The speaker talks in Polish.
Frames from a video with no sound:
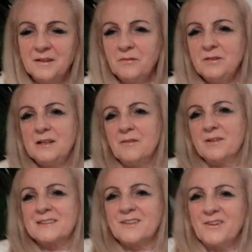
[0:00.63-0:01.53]
No witam
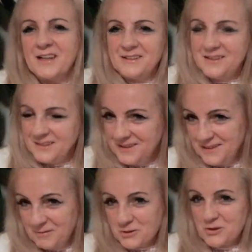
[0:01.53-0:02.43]
Was kochani
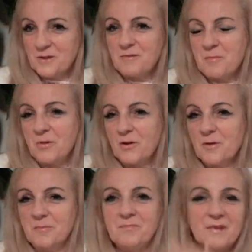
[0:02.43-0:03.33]
wieczorową
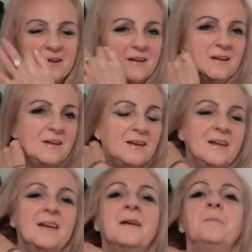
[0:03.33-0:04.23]
porą
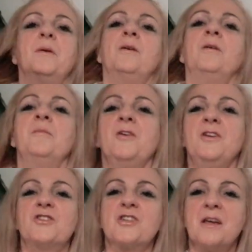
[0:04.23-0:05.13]
po
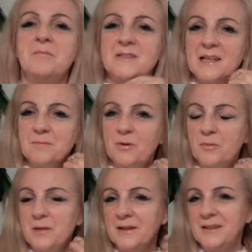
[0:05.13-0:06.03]
mojej drzemce
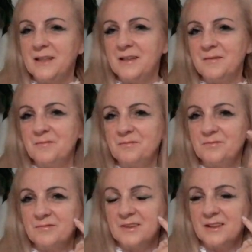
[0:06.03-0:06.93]
poobiedniej
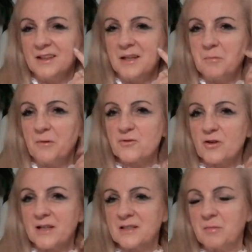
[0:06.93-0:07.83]
bo
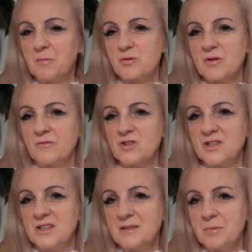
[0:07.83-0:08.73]
wczoraj sobie poszłam
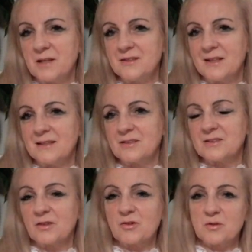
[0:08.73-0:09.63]
wcześniej spać, ale co z
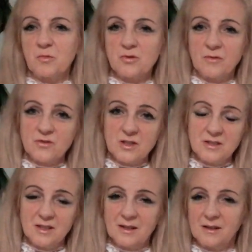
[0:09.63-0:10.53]
tego, że poszłam
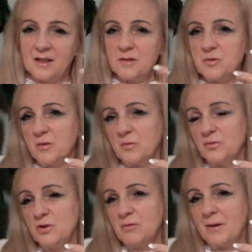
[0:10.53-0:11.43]
wcześniej nad ranem się
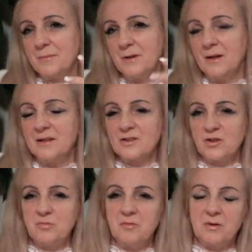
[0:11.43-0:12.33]
obudziłam
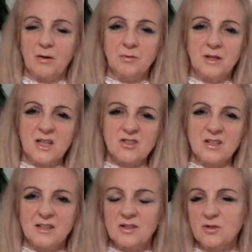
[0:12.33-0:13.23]
coś mi brały
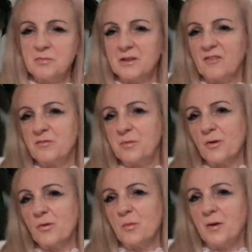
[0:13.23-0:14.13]
dreszcze, coś mnie tam w
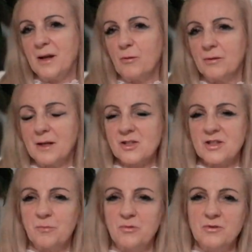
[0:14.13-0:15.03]
boku bolało
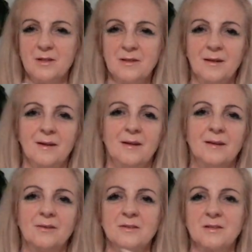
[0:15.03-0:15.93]
także później
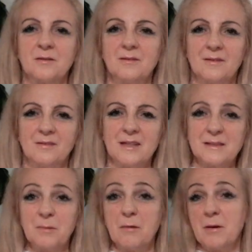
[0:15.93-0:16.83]
to co
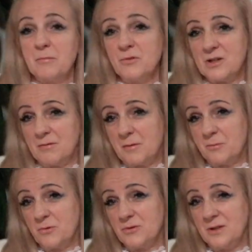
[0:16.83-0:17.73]
odespałam musiałam
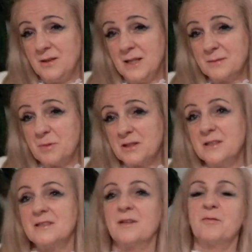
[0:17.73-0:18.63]
później nie spać
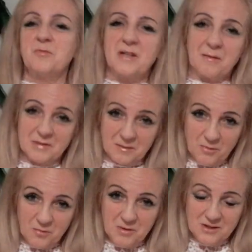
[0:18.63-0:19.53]
i znowu musiałam sobie
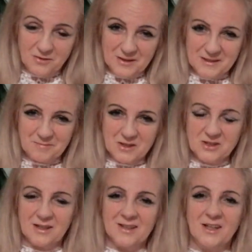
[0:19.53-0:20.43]
po obiedzie odespać
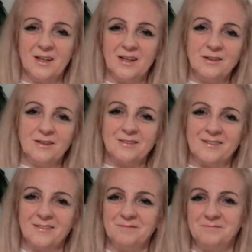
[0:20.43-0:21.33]
no
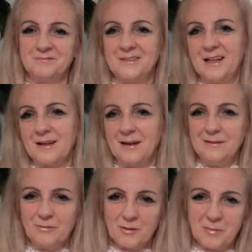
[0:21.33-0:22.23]
to taka
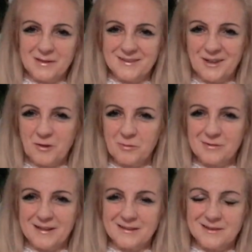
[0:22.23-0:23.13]
informacja
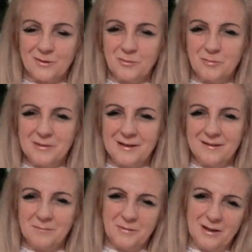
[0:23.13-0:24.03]
krótka co u mnie
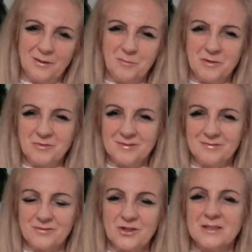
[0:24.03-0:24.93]
ja lubię się
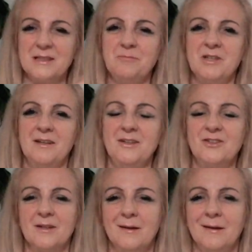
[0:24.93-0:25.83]
wszystkim
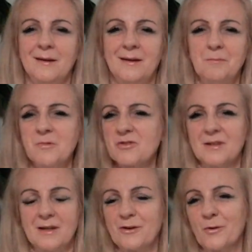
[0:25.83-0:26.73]
dzielić może
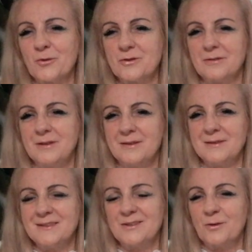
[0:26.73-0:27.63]
dla kogoś to nie
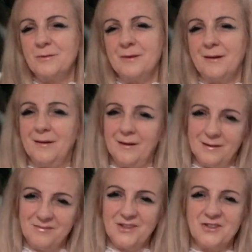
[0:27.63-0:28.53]
jest istotne,
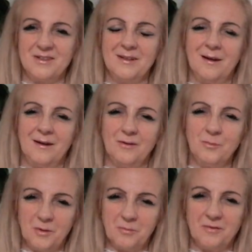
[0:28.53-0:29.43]
ale wiecie, ja
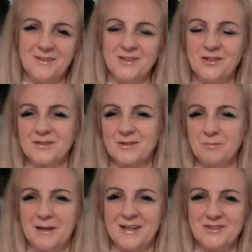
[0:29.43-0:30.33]
lubię powiedzieć, co
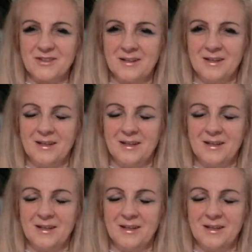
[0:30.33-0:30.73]
słychać